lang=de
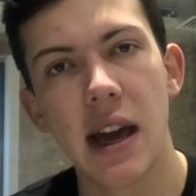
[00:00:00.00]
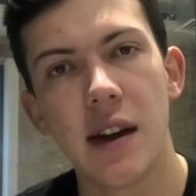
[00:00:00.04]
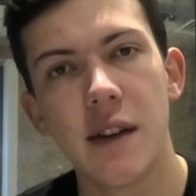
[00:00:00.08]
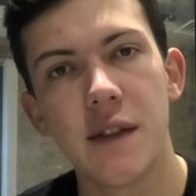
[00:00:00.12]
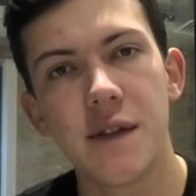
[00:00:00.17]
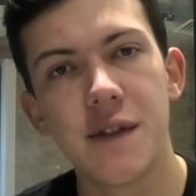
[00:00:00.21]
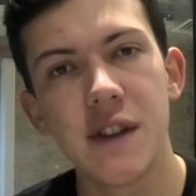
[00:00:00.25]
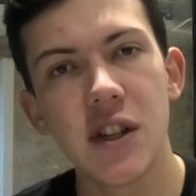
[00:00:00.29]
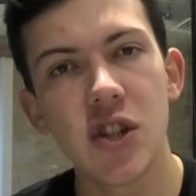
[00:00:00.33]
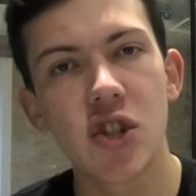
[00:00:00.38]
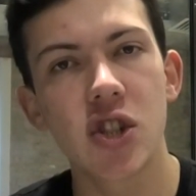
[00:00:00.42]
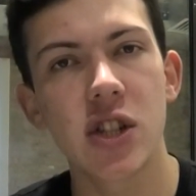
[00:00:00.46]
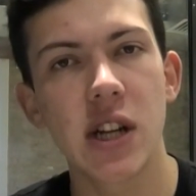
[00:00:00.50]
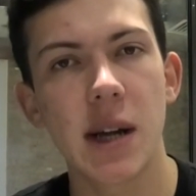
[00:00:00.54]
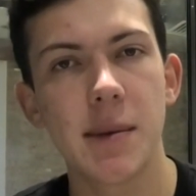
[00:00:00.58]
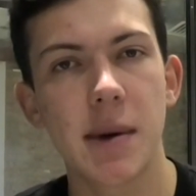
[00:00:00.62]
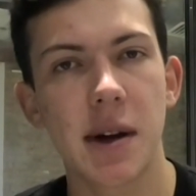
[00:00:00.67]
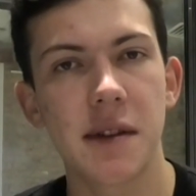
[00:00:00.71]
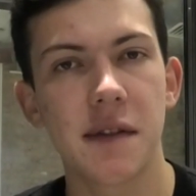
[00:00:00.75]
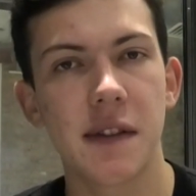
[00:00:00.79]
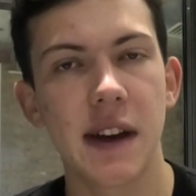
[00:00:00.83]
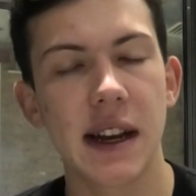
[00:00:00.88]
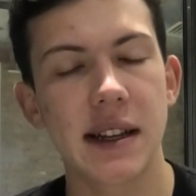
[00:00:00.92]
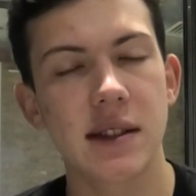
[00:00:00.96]
wie schnell
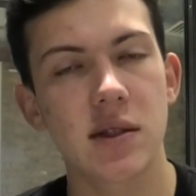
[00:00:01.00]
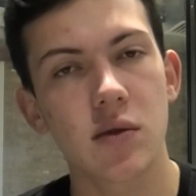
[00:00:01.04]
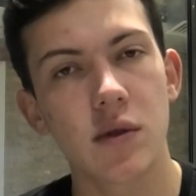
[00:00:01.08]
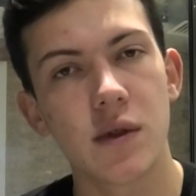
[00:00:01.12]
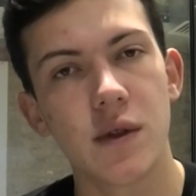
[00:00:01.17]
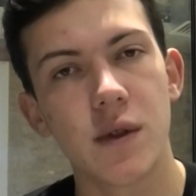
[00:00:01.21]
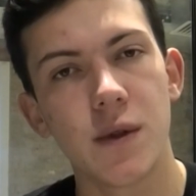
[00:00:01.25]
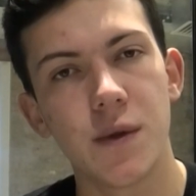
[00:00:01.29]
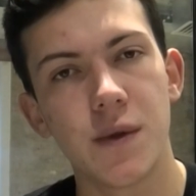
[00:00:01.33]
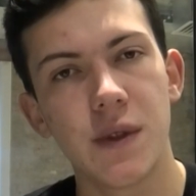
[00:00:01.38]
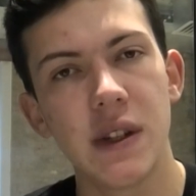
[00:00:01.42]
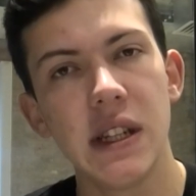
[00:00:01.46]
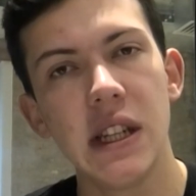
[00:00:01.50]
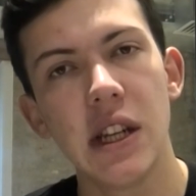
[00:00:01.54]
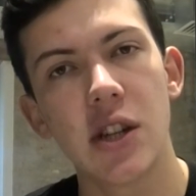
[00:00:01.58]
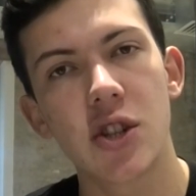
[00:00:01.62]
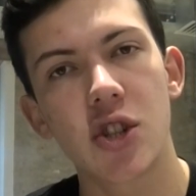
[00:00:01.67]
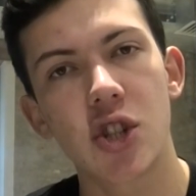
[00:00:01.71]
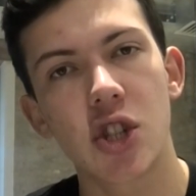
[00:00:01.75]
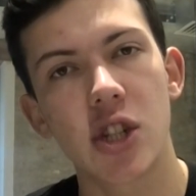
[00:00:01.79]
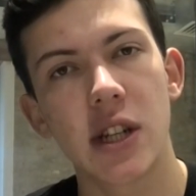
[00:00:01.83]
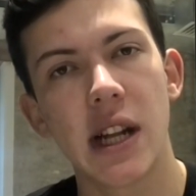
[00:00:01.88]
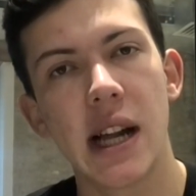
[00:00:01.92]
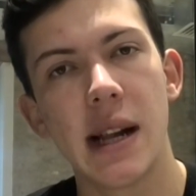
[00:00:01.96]
man wächst und wie
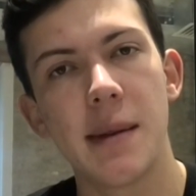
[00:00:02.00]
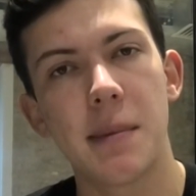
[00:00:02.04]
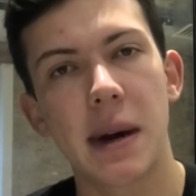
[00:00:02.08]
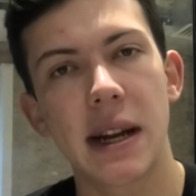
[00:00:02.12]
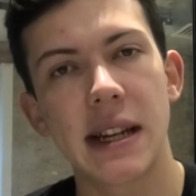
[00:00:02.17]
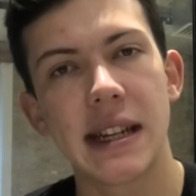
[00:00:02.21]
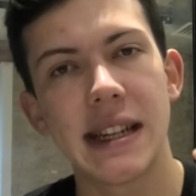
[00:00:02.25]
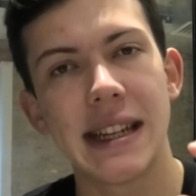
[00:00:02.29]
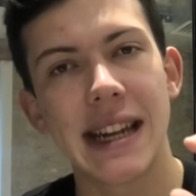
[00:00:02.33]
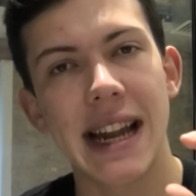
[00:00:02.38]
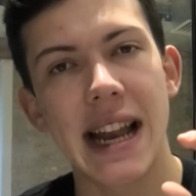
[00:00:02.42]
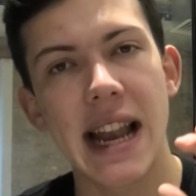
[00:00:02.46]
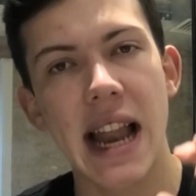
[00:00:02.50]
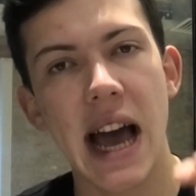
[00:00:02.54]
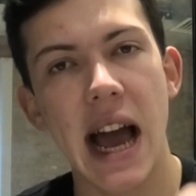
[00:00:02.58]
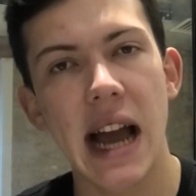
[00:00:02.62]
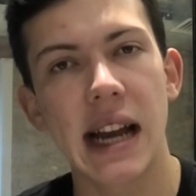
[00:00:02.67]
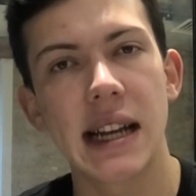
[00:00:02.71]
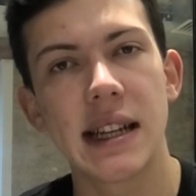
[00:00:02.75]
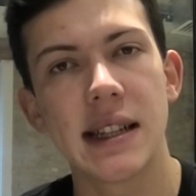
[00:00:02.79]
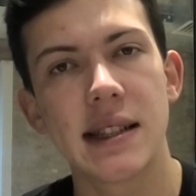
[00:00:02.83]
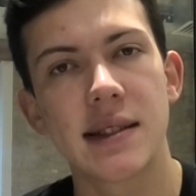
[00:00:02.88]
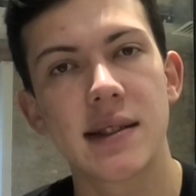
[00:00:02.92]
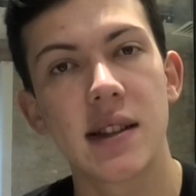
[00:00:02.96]
schnell man in der
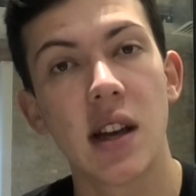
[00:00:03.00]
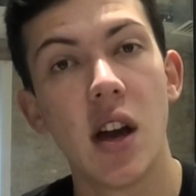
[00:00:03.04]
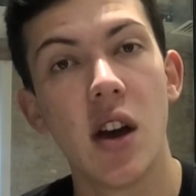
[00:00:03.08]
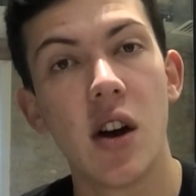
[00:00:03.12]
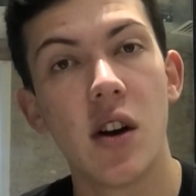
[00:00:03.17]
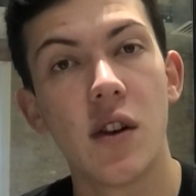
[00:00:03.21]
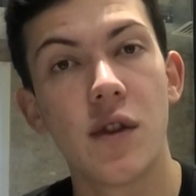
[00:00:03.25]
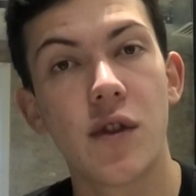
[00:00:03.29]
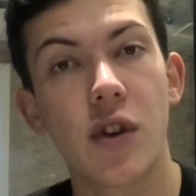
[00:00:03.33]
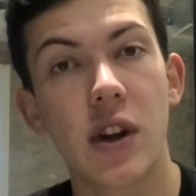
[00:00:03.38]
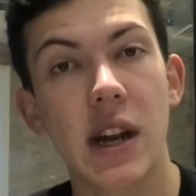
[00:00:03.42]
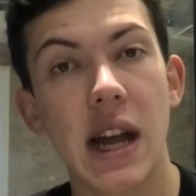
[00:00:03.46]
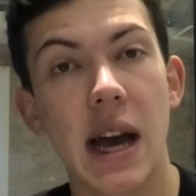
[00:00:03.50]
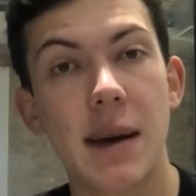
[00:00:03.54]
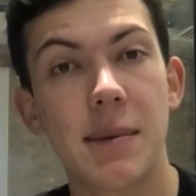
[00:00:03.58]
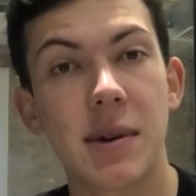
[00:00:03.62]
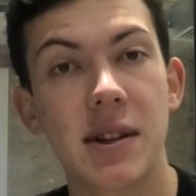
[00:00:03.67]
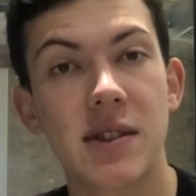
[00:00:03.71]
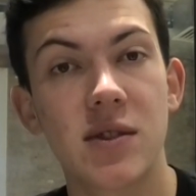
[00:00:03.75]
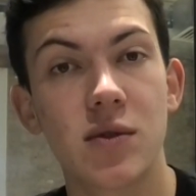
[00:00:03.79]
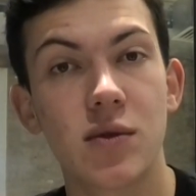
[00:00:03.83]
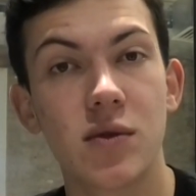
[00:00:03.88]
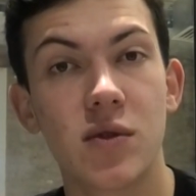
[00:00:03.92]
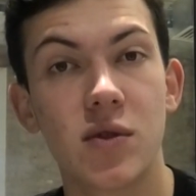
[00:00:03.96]
Lage ist, von
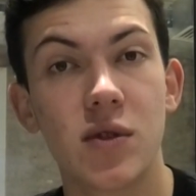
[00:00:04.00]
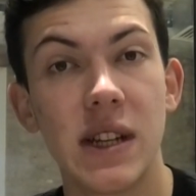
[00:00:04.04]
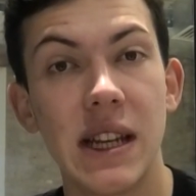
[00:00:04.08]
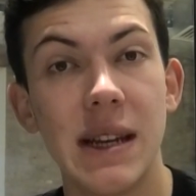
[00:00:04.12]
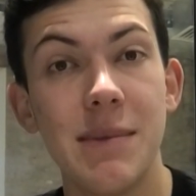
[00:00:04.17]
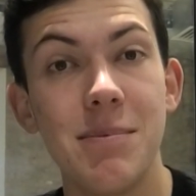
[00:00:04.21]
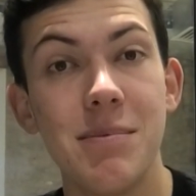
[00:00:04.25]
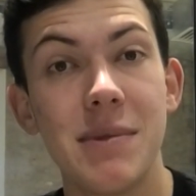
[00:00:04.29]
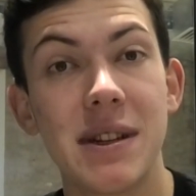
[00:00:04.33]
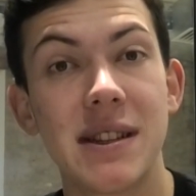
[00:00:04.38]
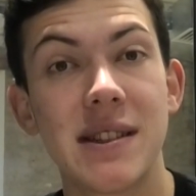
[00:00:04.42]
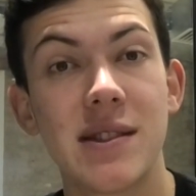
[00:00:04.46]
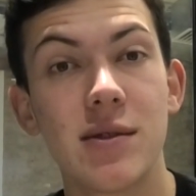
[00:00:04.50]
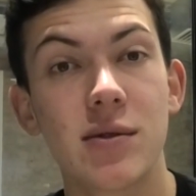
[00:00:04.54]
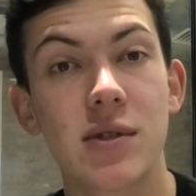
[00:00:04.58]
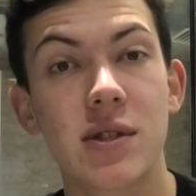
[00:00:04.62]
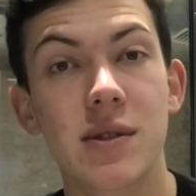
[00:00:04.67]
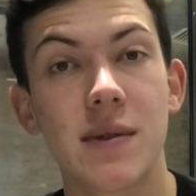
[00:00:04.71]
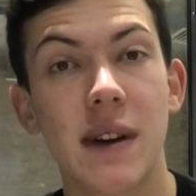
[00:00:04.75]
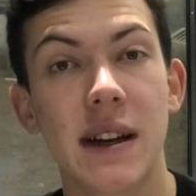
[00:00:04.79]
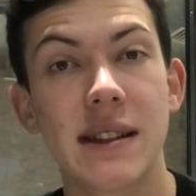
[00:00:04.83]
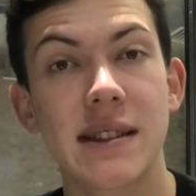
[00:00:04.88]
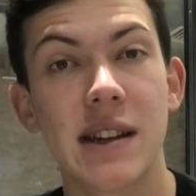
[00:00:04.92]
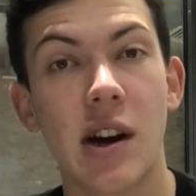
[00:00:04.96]
Amazon zu leben,
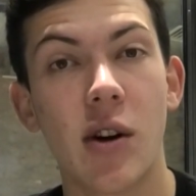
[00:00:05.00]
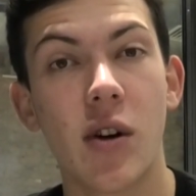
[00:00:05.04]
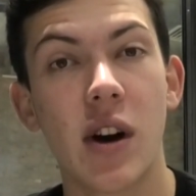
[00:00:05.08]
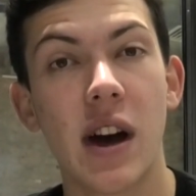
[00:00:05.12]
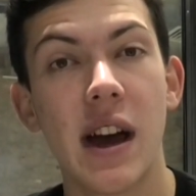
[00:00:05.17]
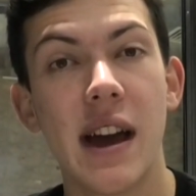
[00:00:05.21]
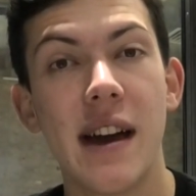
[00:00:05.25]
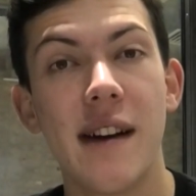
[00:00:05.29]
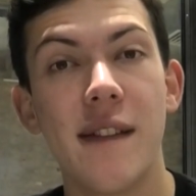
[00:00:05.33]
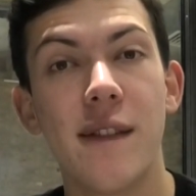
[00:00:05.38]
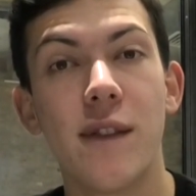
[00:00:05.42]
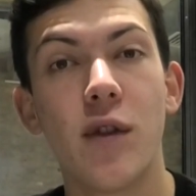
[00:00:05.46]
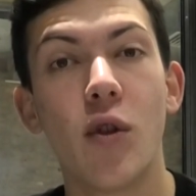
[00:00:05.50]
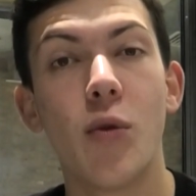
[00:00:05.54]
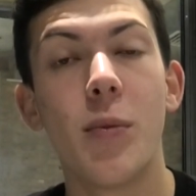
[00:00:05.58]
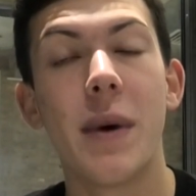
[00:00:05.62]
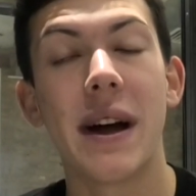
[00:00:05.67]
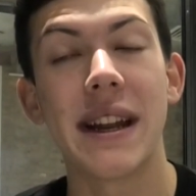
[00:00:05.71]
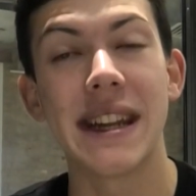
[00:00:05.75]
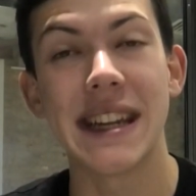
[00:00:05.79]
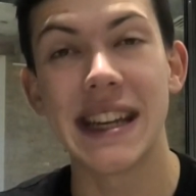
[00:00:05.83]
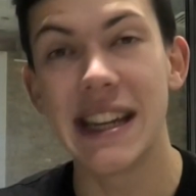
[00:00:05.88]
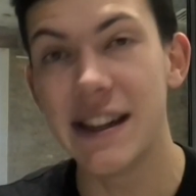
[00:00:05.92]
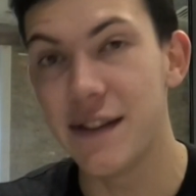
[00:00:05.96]
beziehungsweise auch, wo
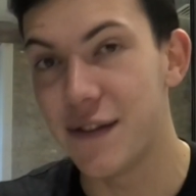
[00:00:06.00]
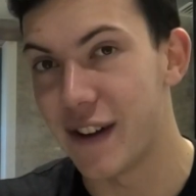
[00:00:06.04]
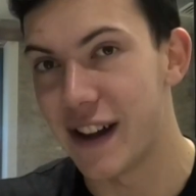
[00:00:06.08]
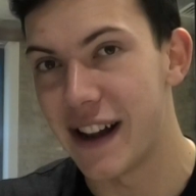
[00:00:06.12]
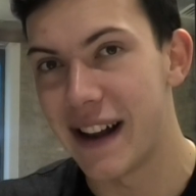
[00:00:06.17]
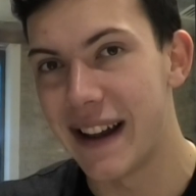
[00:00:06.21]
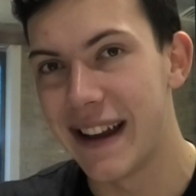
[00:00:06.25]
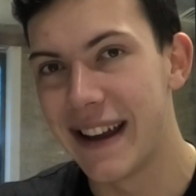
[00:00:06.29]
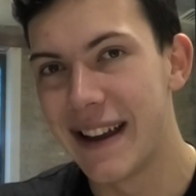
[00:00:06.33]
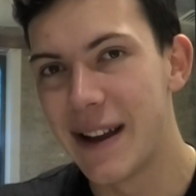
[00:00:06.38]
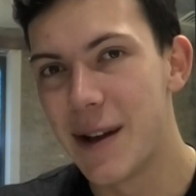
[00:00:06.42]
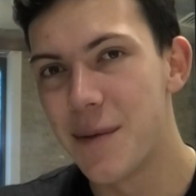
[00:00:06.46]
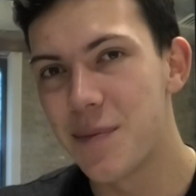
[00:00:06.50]
man hin will.